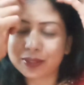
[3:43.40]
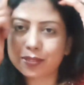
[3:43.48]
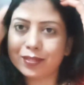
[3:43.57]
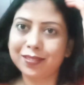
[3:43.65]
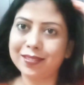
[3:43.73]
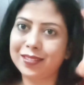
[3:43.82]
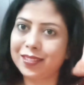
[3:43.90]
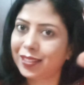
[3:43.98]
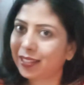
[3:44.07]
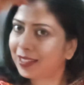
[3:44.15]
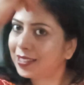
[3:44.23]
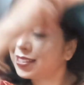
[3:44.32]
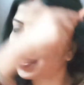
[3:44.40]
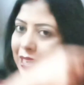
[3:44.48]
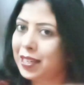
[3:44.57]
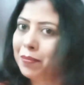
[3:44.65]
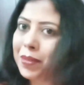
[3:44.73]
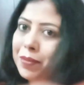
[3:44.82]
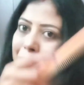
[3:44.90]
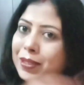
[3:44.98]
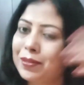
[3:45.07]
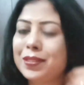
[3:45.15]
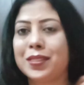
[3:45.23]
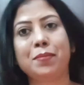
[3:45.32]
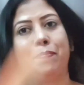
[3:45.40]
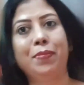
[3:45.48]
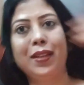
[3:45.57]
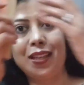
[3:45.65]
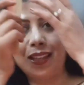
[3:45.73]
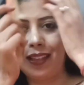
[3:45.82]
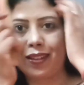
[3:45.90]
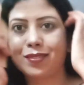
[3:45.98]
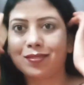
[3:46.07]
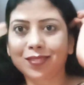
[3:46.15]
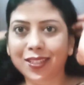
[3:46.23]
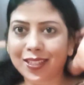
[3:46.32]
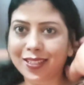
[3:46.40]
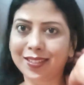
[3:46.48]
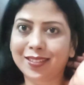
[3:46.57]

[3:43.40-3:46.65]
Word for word: तो हेयर स्टाइल में इसको सिंपल ही रखूँगी